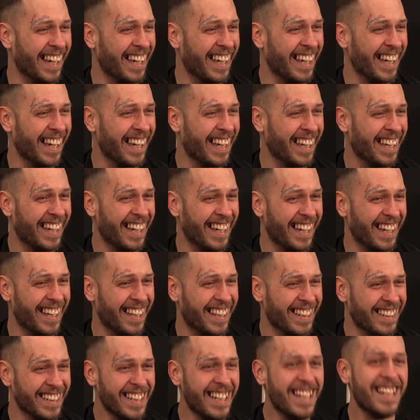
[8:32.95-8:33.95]
des jardins,
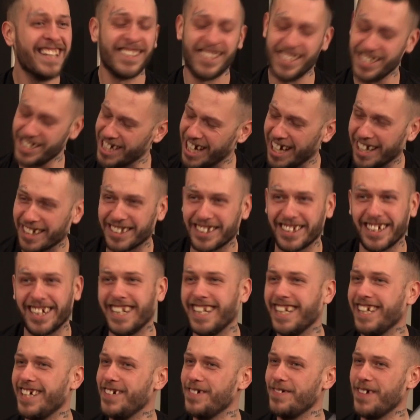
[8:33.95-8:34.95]
euh, non? Des jardins,
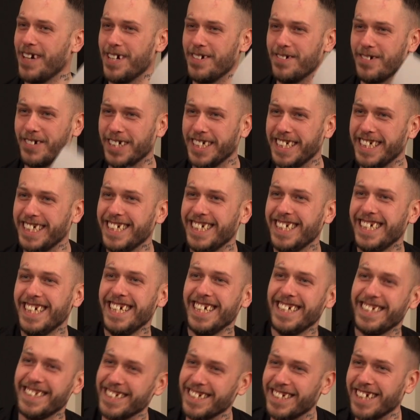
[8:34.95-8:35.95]
ben oui.
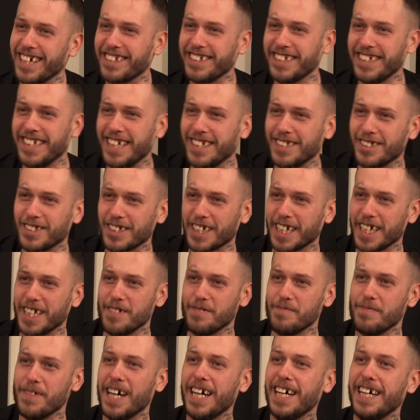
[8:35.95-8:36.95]
Des jardins
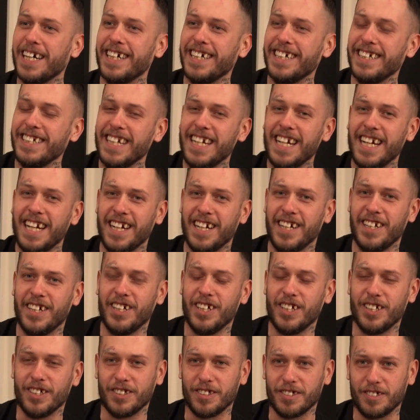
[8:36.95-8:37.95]
naturellement.
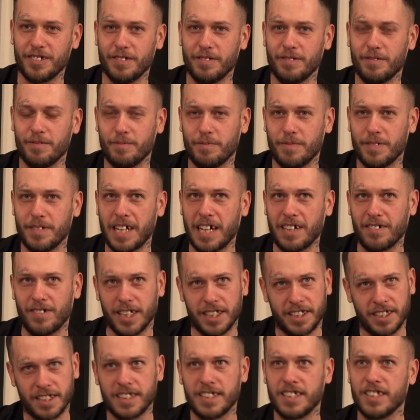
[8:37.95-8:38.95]
Euh, ouais,
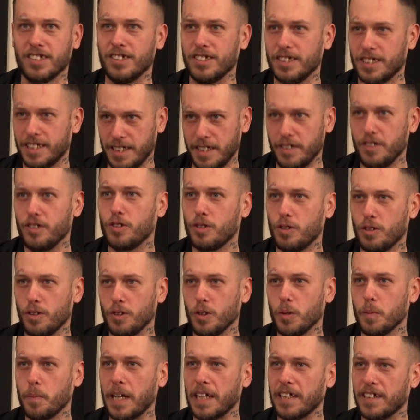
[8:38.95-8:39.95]
ça, c'est ça. tous
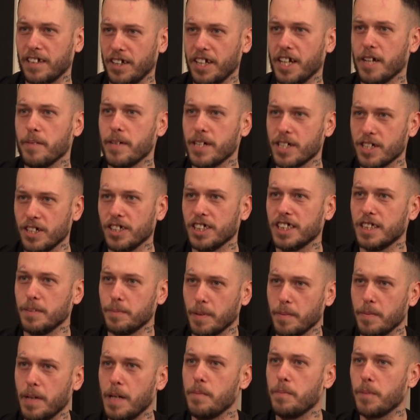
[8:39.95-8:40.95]
nos partenaires majeurs, c'est
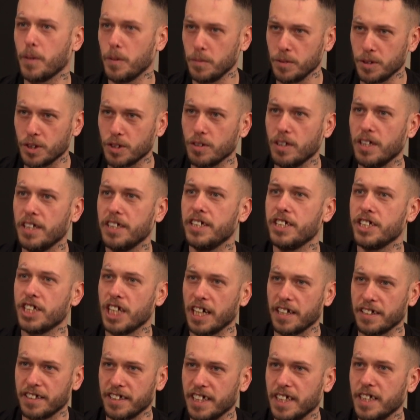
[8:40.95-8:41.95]
pas mal pro Promutuel, des
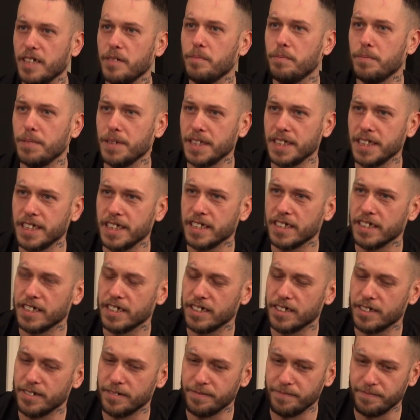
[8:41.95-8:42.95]
jardins, puis
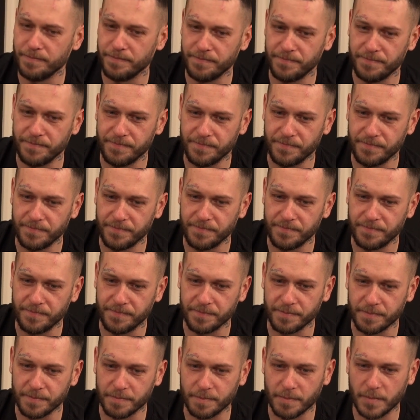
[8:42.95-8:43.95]
euh,
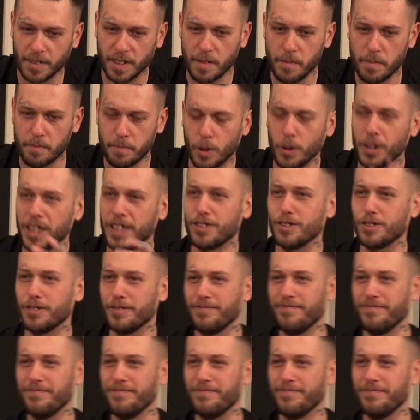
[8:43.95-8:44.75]
pro-nature.